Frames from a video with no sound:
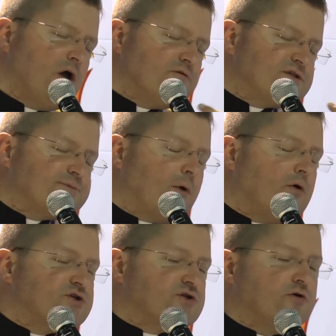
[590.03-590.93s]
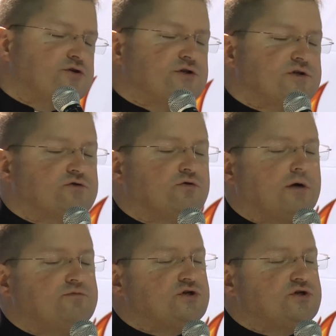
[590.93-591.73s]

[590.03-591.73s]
w społeczności z Duchem